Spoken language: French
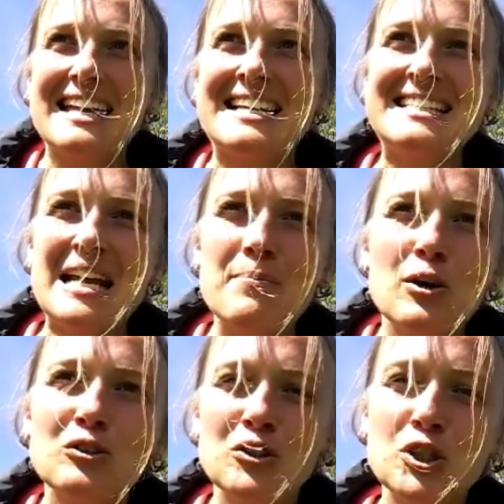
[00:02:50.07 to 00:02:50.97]
Et c'est
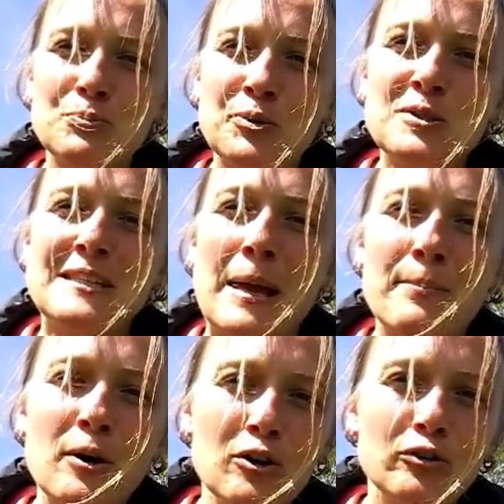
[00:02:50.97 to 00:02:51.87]
important, je pense,
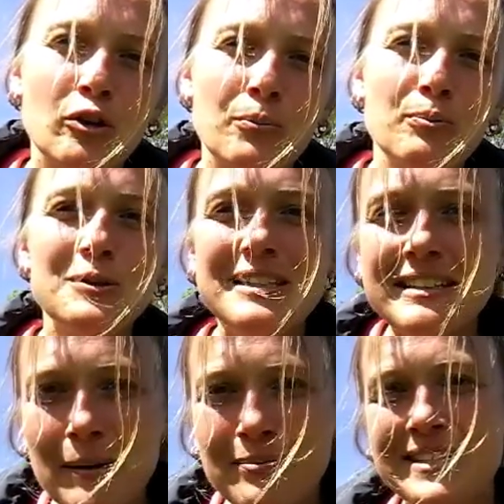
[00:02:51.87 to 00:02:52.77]
d'apprendre
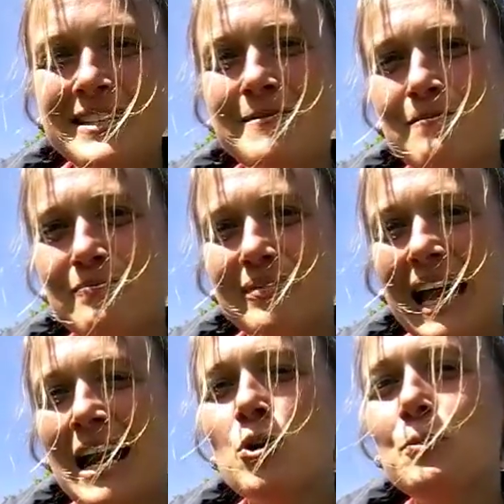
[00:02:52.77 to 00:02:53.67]
petit à petit
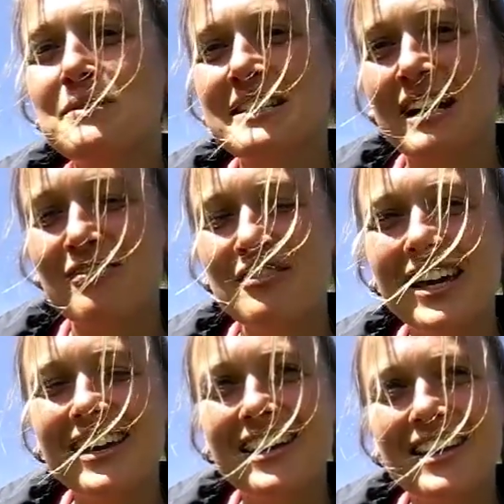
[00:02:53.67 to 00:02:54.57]
à l'observer